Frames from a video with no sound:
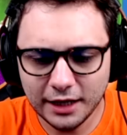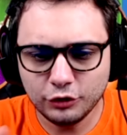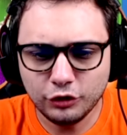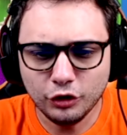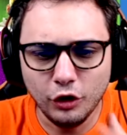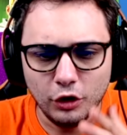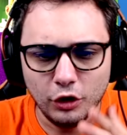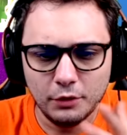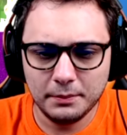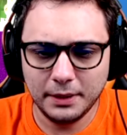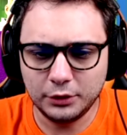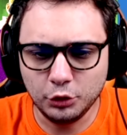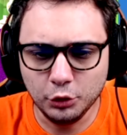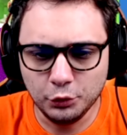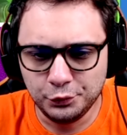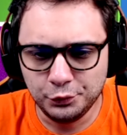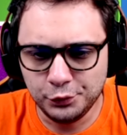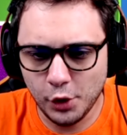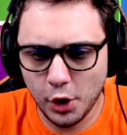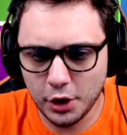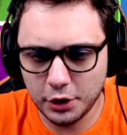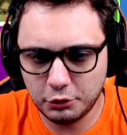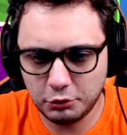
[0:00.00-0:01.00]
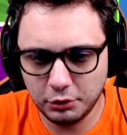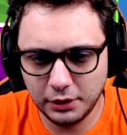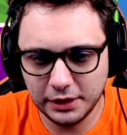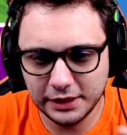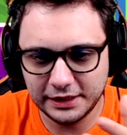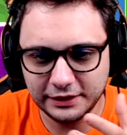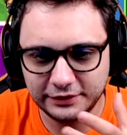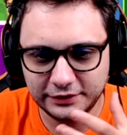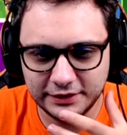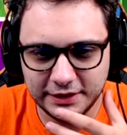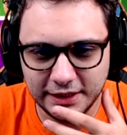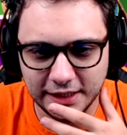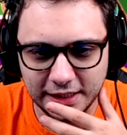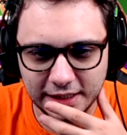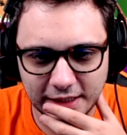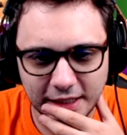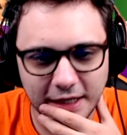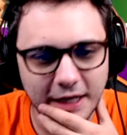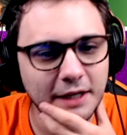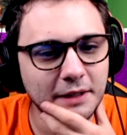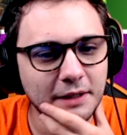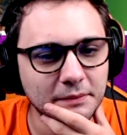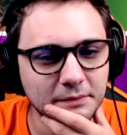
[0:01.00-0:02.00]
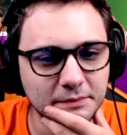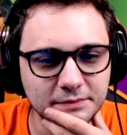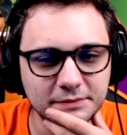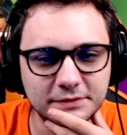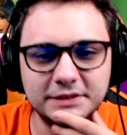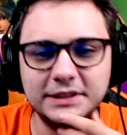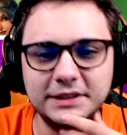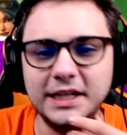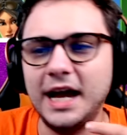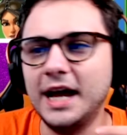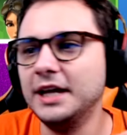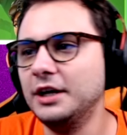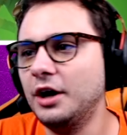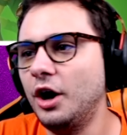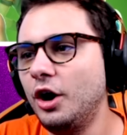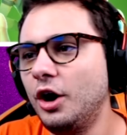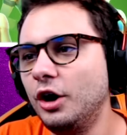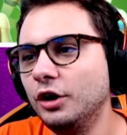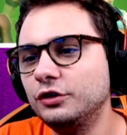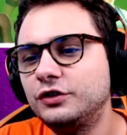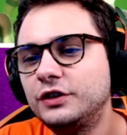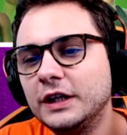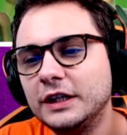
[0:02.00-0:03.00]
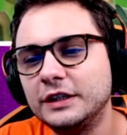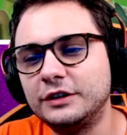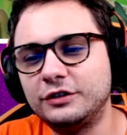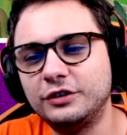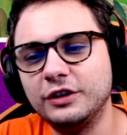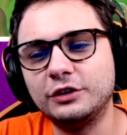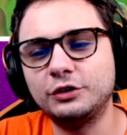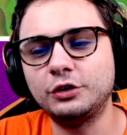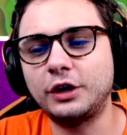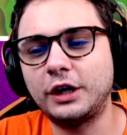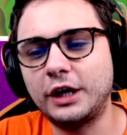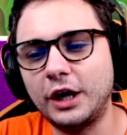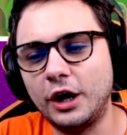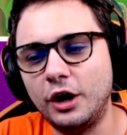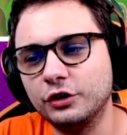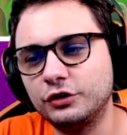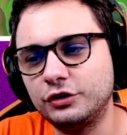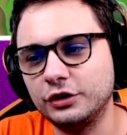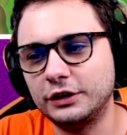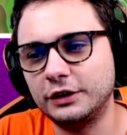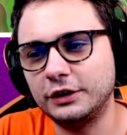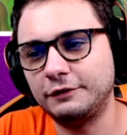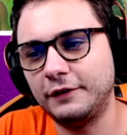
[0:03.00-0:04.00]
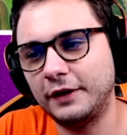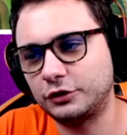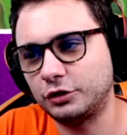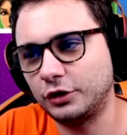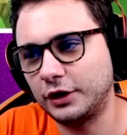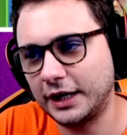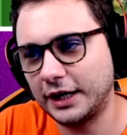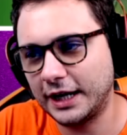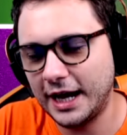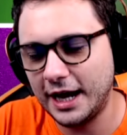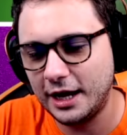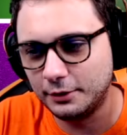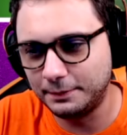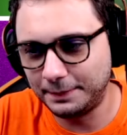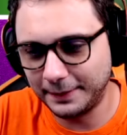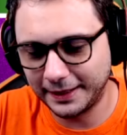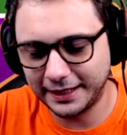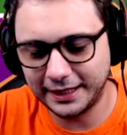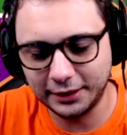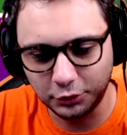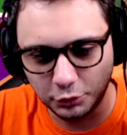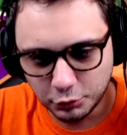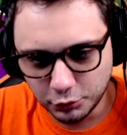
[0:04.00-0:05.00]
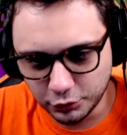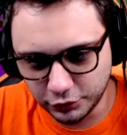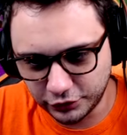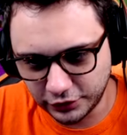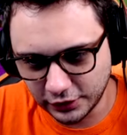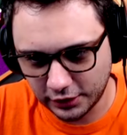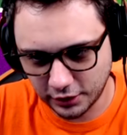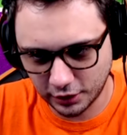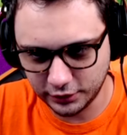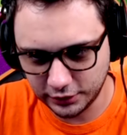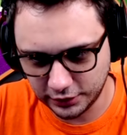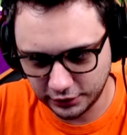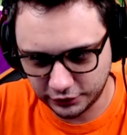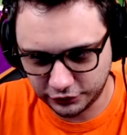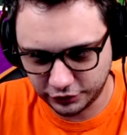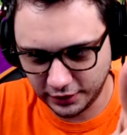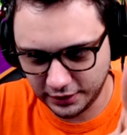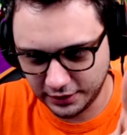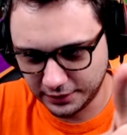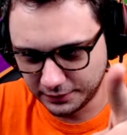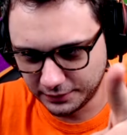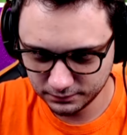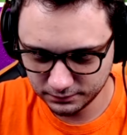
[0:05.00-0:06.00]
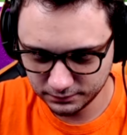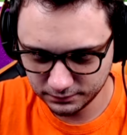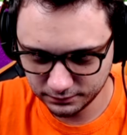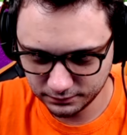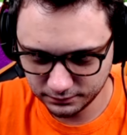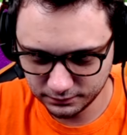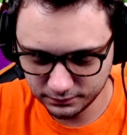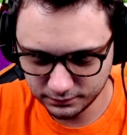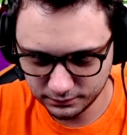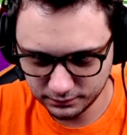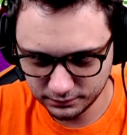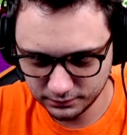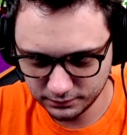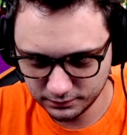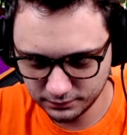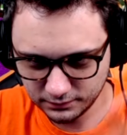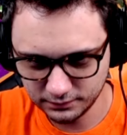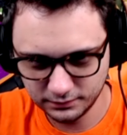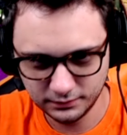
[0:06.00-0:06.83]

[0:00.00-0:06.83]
Joe, ma tu vuoi qualche skin? Dai, ho deciso che oggi ti faccio un regalo perché tu usi il codice... OctiveFI,